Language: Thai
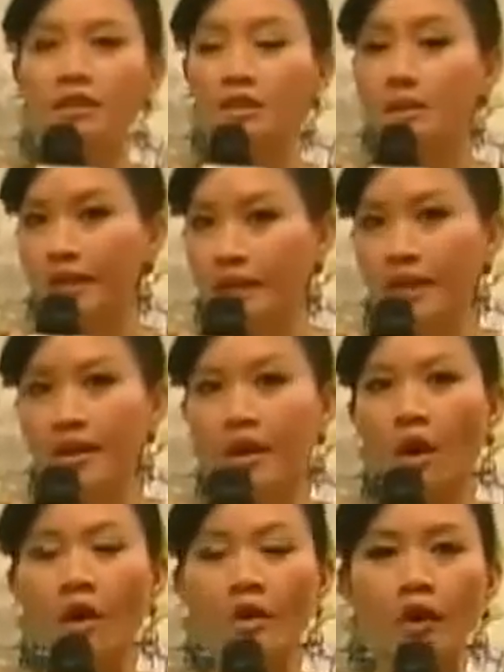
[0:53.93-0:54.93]
สำหรับอินดี้เร
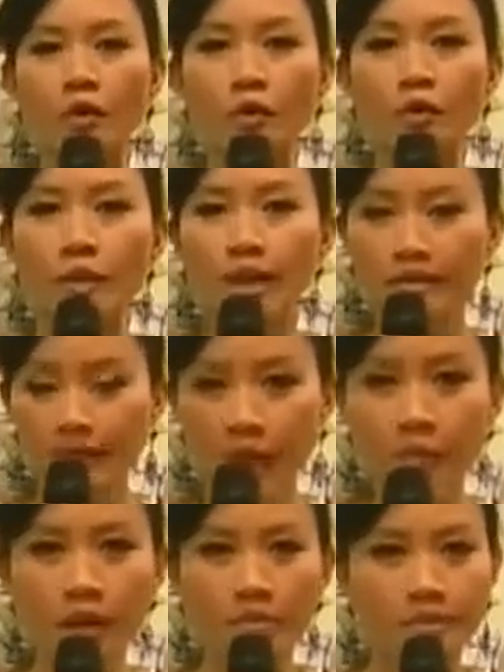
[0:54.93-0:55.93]
คคอร์ดเนาะอยู่มาตั้งแต่
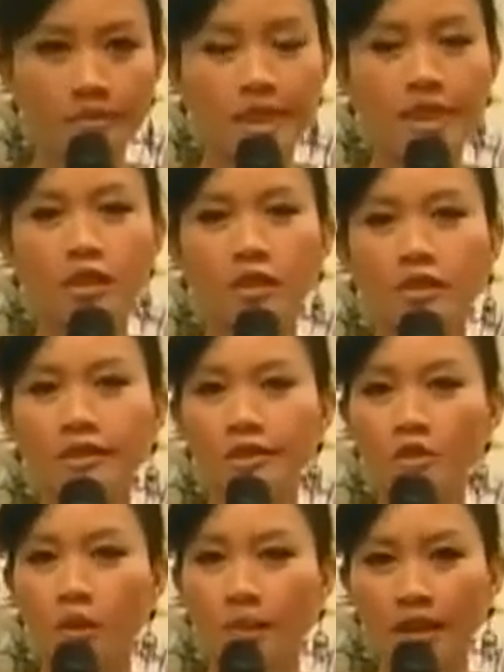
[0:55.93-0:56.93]
อัลบั้มทำอิดเนาะตั้ง
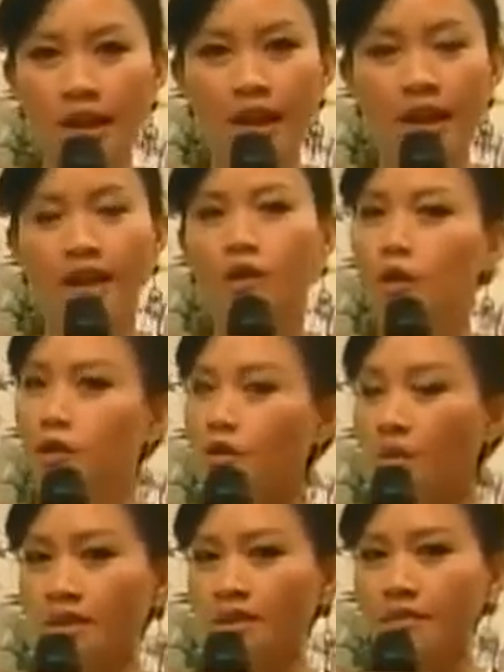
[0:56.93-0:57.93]
แต่ 2005 ตอนนี้
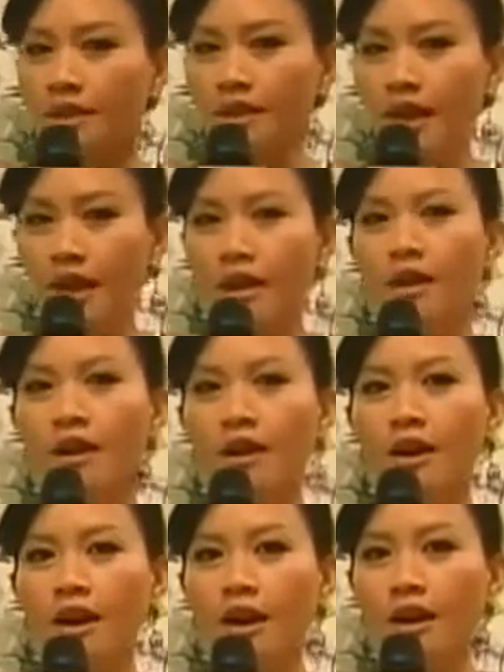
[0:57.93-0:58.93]
2011กะ
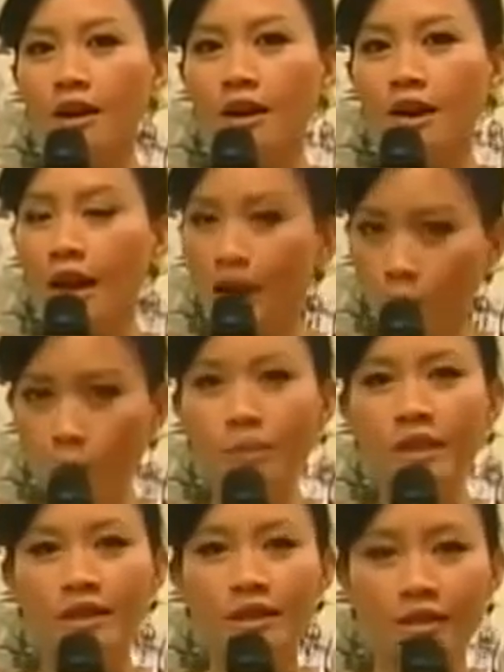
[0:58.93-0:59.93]
ห้าหก
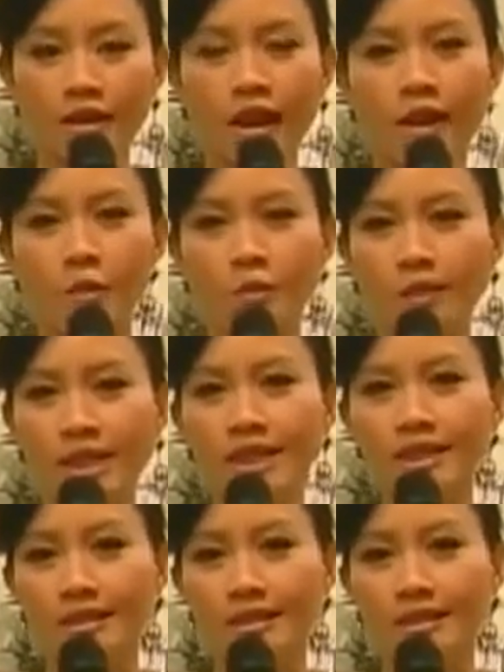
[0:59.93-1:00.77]
ปีแล้วเนาะห้าหกปี